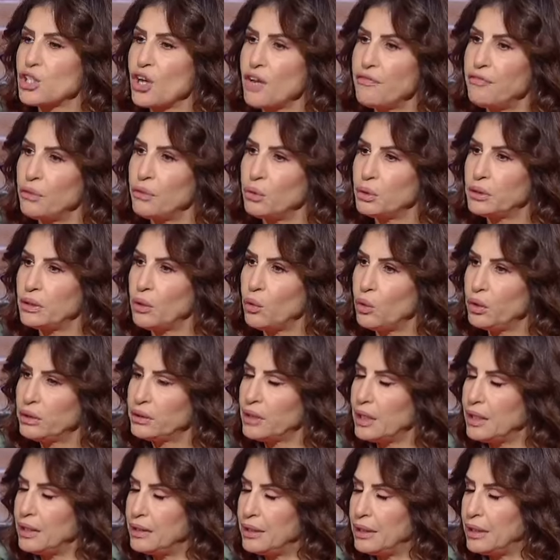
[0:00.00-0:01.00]
شيف قلت قلت
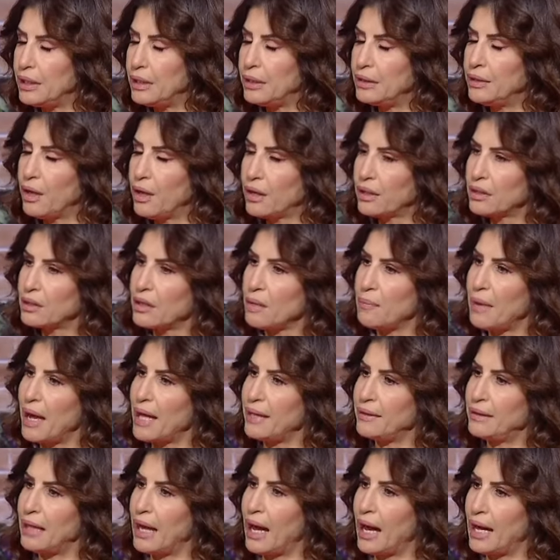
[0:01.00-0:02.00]
النار تبقى
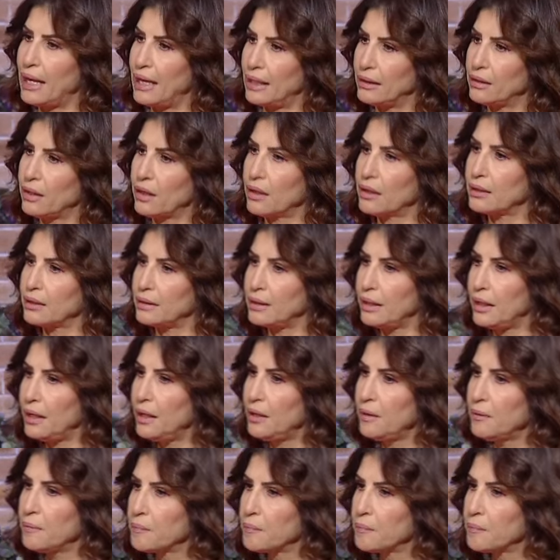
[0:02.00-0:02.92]
على درجه ايه